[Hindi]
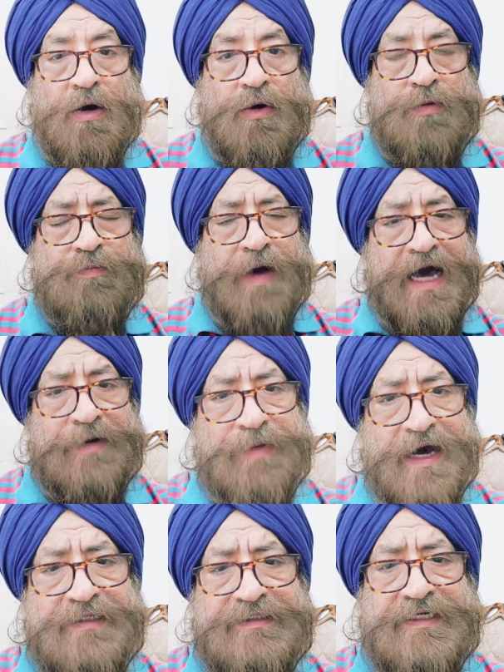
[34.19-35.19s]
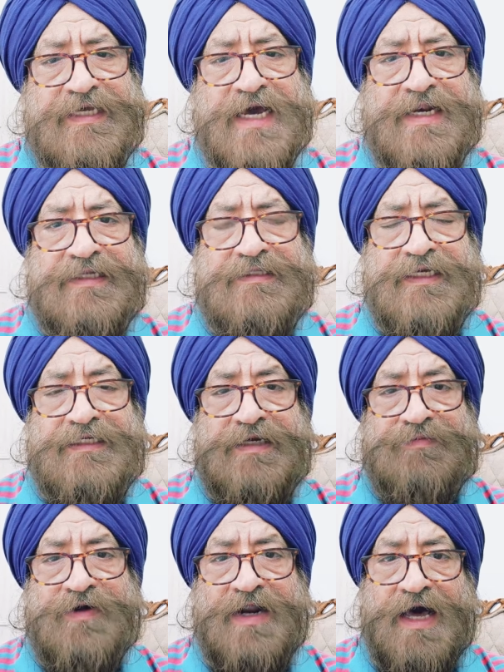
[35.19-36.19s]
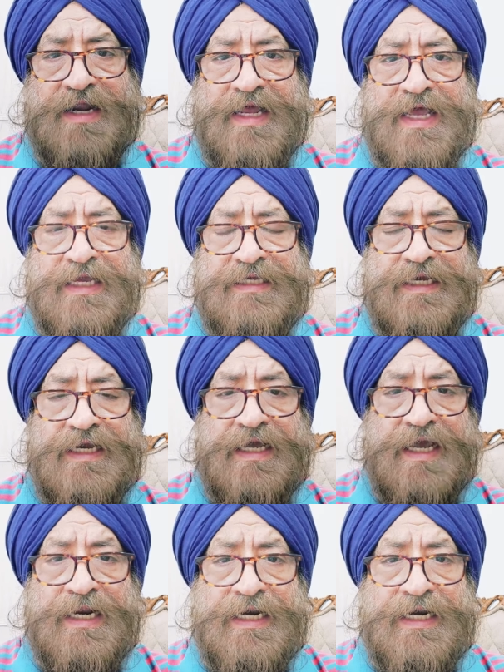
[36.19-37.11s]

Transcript: और बार बार ये कह रहे थे ये फरार है ये